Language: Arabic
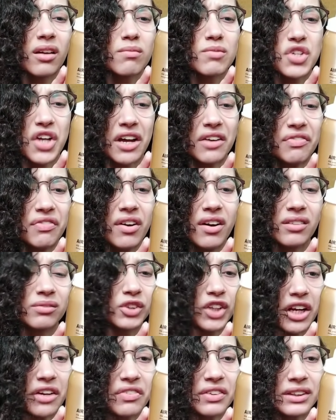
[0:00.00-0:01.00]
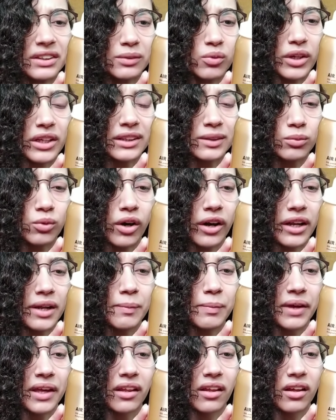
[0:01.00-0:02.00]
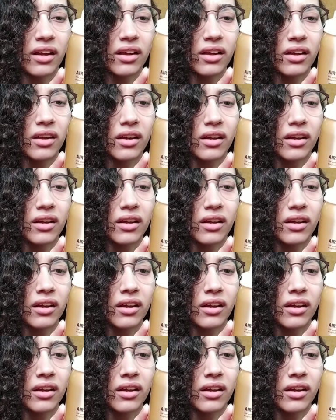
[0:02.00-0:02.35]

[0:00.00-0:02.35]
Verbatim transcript: مش عارفه مش عارفه اسمه ايه اسمه غريب كده